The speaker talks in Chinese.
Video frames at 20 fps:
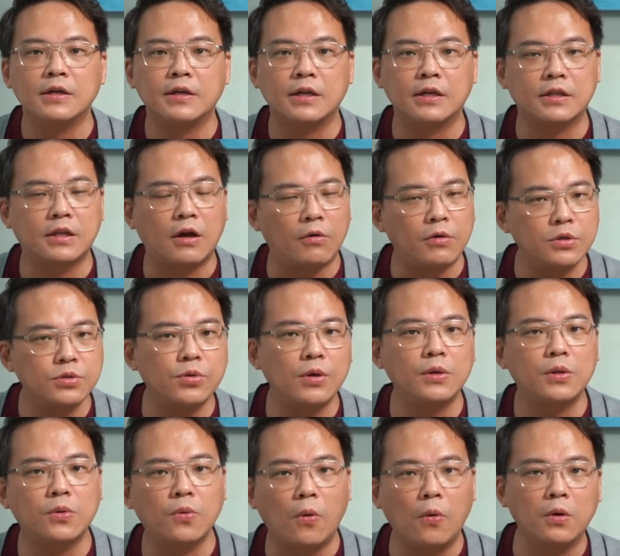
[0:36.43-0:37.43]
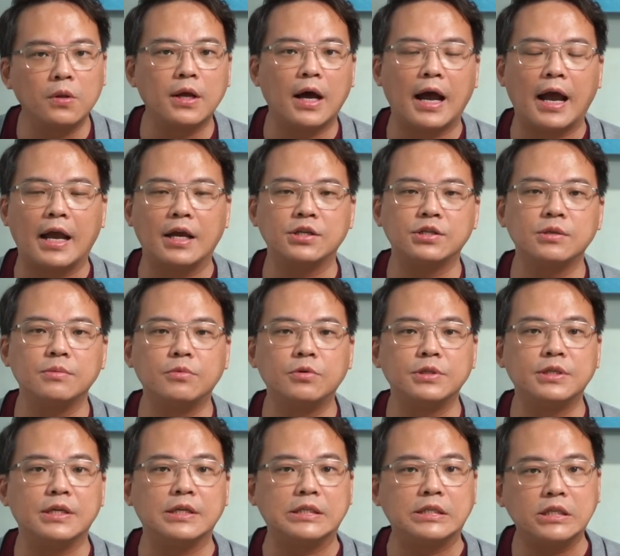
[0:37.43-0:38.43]
那讨论最多的还是目
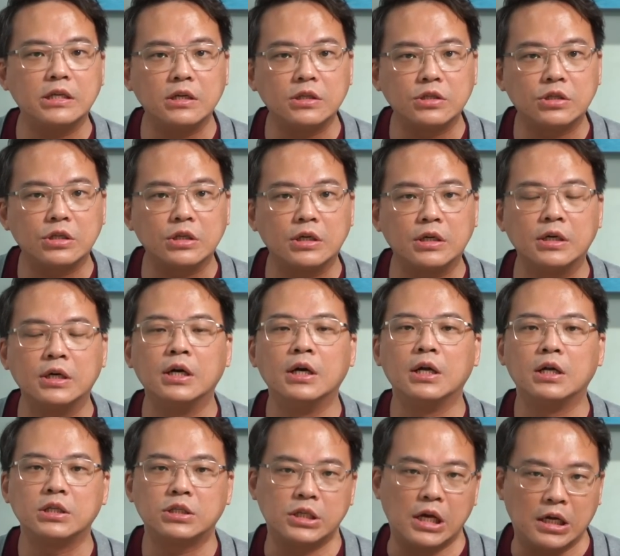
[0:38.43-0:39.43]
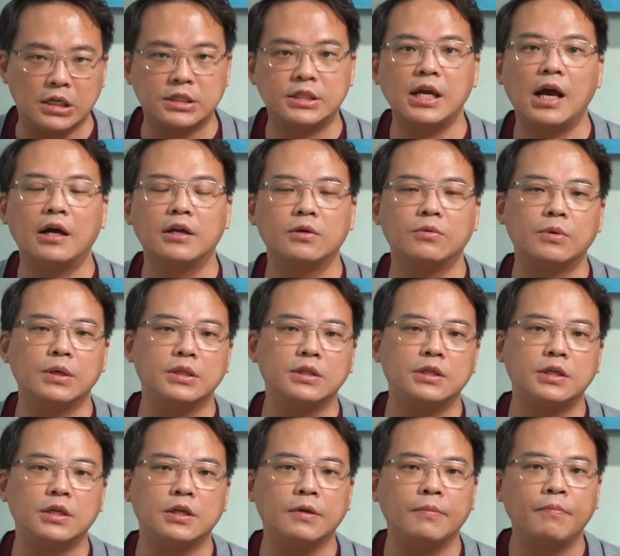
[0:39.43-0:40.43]
前欠车涨价的问
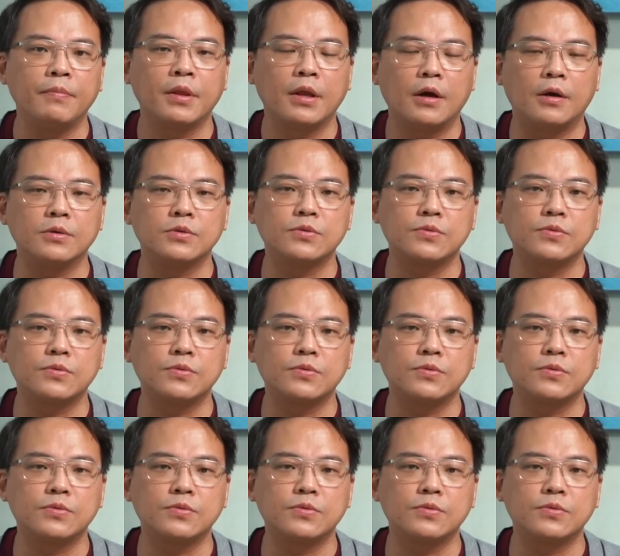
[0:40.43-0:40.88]
题哦，